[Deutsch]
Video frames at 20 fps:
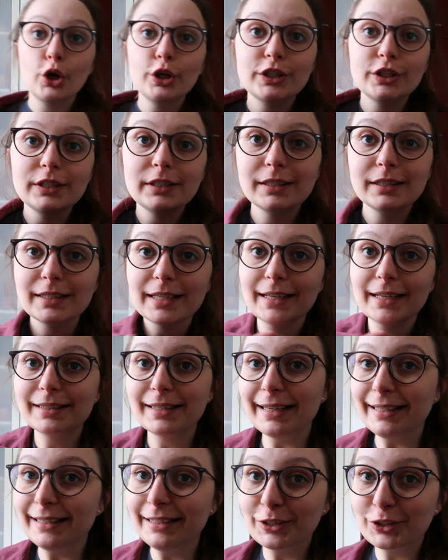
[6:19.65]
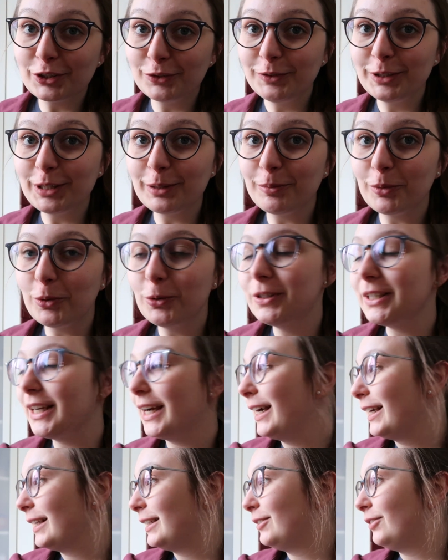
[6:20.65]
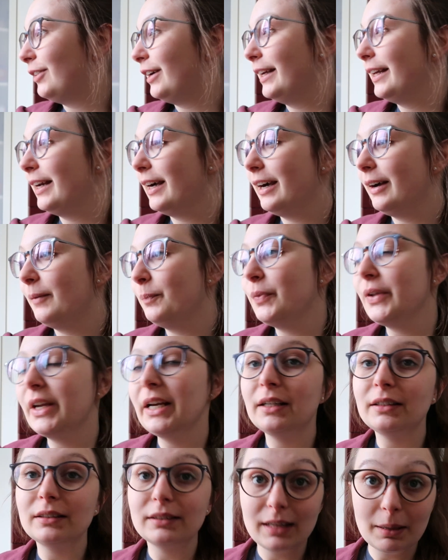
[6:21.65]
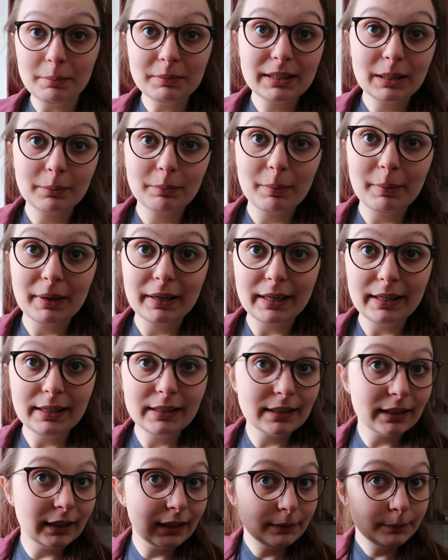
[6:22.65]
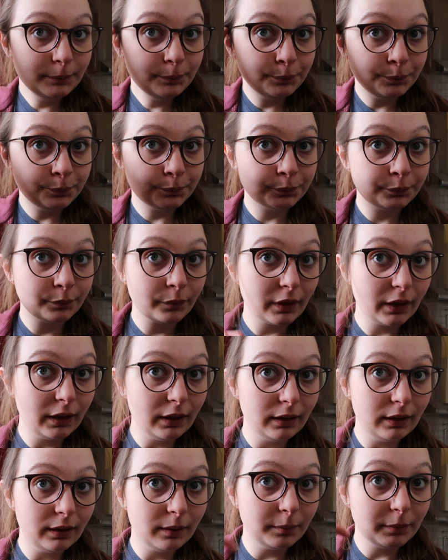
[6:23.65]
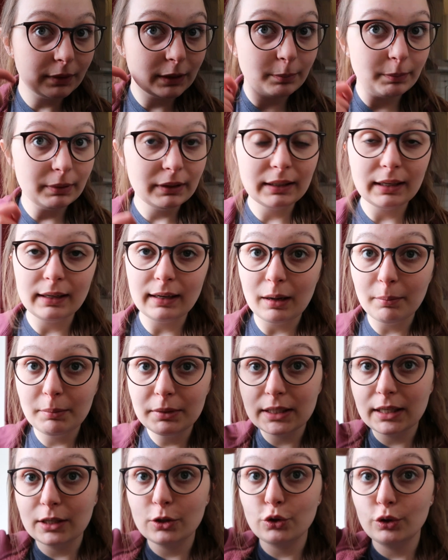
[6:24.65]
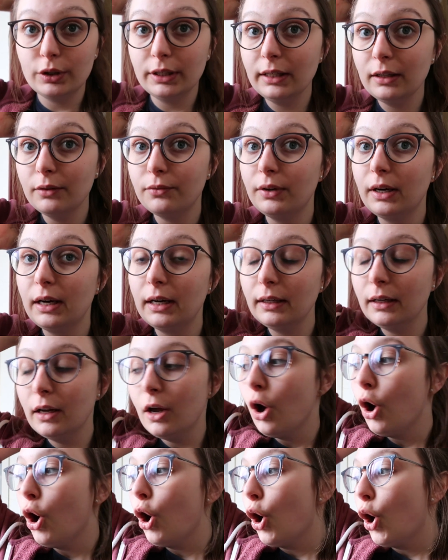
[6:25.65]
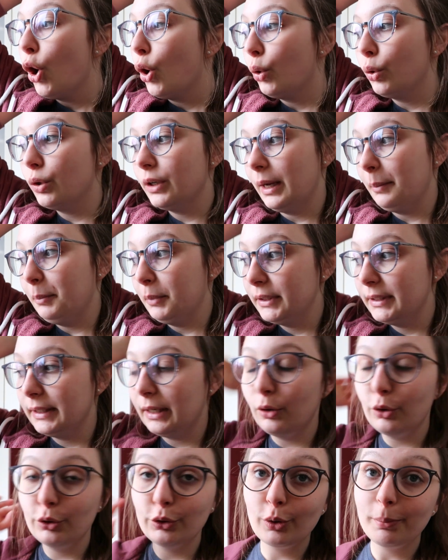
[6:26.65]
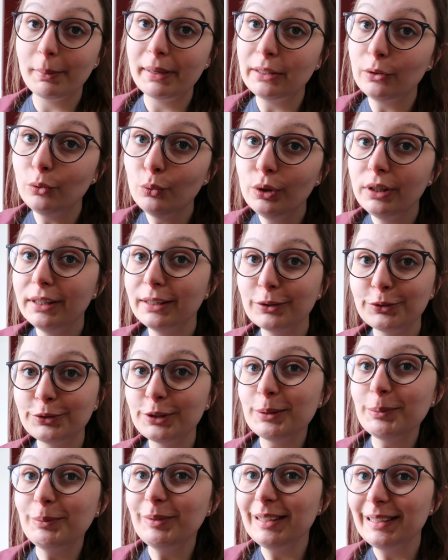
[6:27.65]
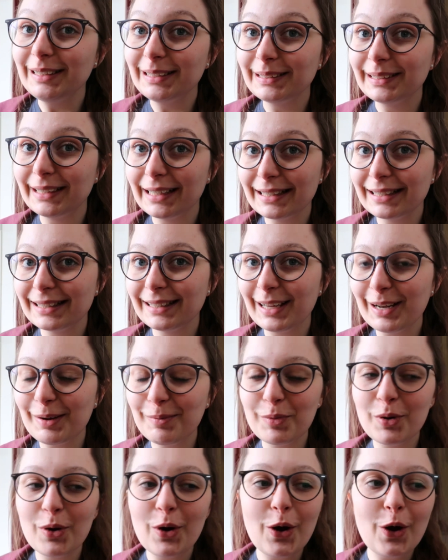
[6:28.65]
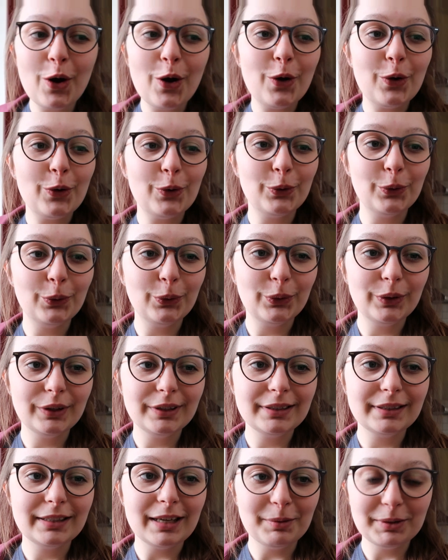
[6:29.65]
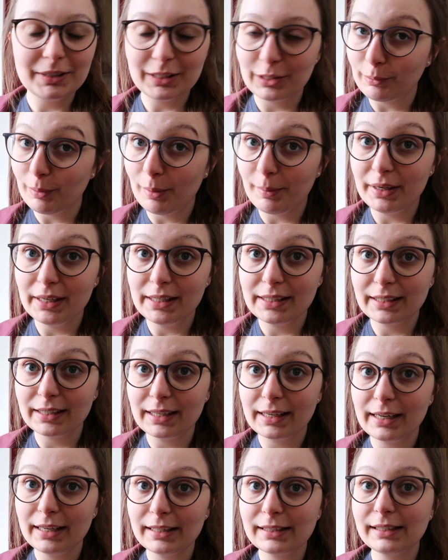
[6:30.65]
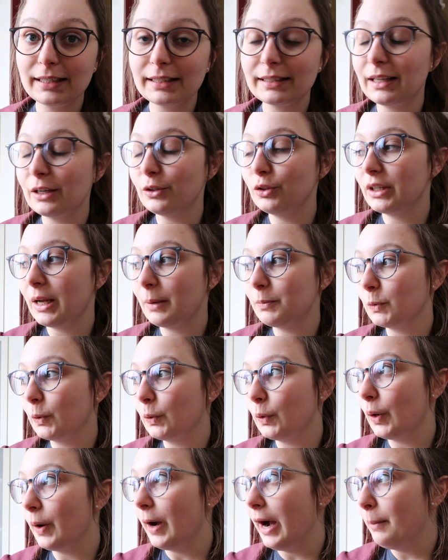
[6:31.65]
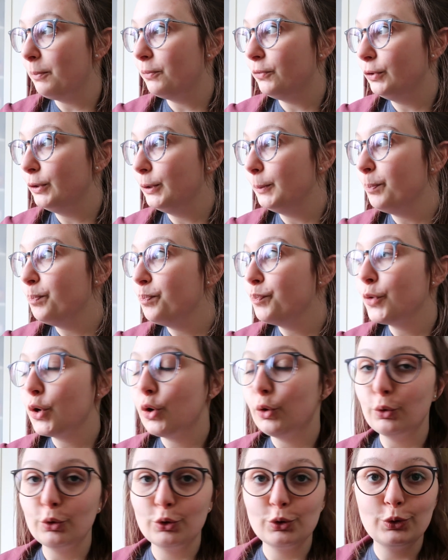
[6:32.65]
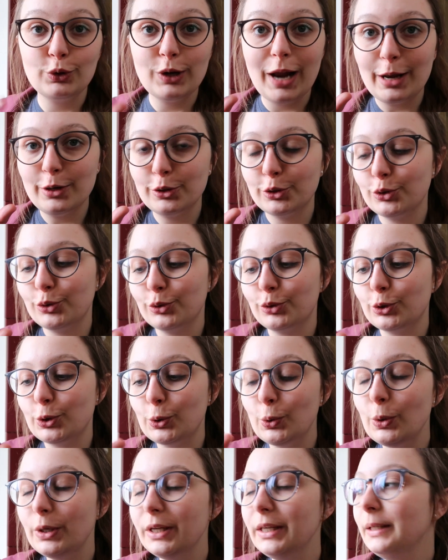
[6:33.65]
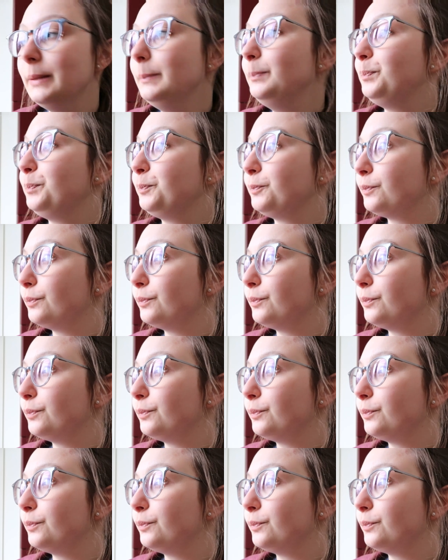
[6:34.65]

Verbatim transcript: Heute ist tatsächlich schon wieder Montag. Ich war ja Samstag bei meinen Eltern. Ähm, ich bin ja Nachmittag schon hingefahren und habe euch ja auch noch meine Nudeln gefilmt, die ich gegessen habe. Und die habe ich dann auch bei meinen Eltern gegessen. Als Nachtisch gab es auch noch einen Apfel und so ein kleines Stück Schoki.